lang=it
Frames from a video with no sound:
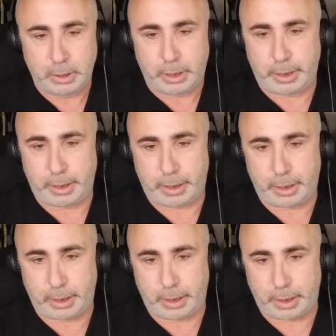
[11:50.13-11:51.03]

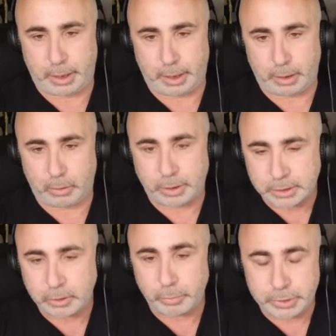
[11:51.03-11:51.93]
eh,
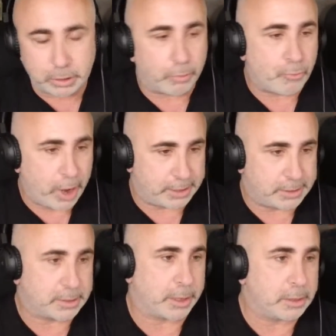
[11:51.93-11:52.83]
guardate come dico
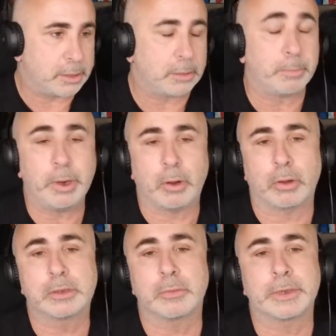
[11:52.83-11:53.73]
racing, però
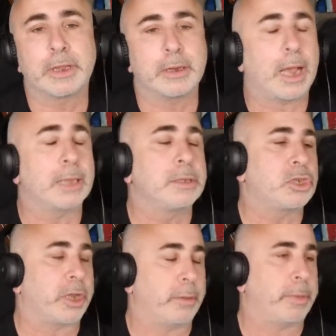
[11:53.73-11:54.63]
insomma nel, a
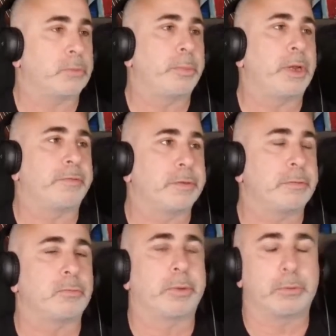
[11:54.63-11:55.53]
dicembre
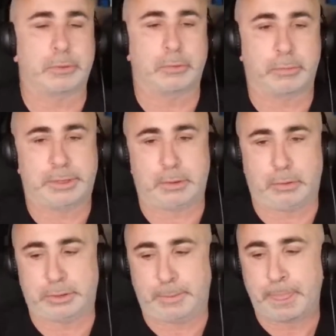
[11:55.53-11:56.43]
2022 ho detto questa
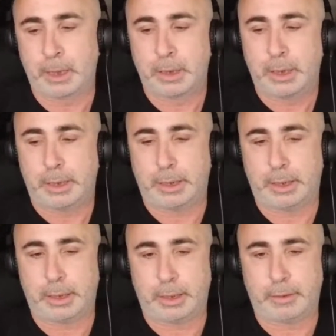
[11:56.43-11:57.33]
cosa.
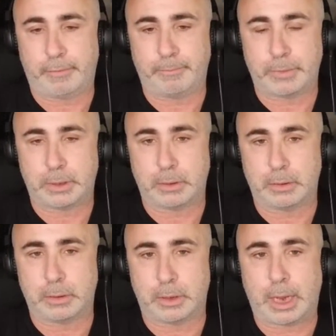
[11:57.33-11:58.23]
Eh,
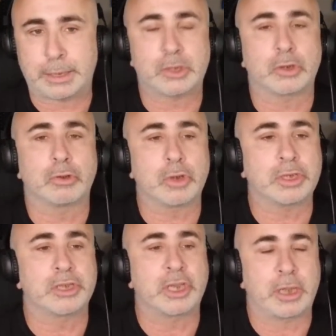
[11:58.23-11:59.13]
adesso non so
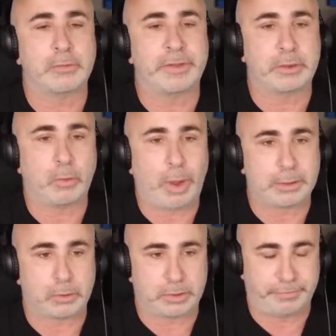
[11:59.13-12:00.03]
se già dal 24 si